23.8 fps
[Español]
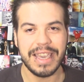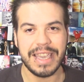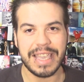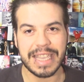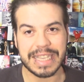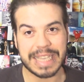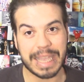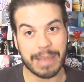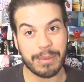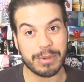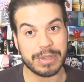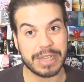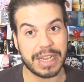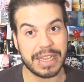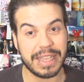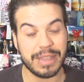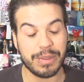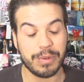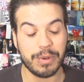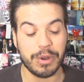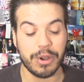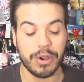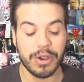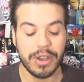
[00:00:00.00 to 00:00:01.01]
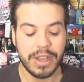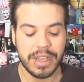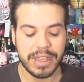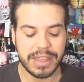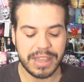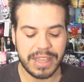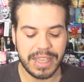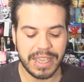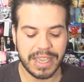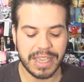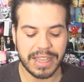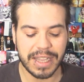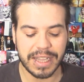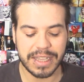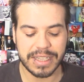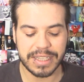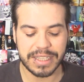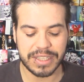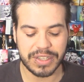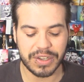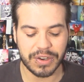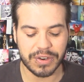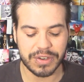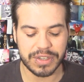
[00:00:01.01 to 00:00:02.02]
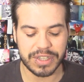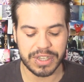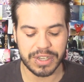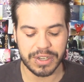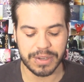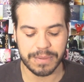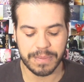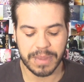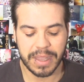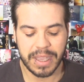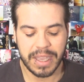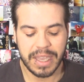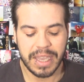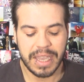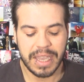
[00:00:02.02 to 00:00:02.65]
y ya sabemos el título, Digital Distortion.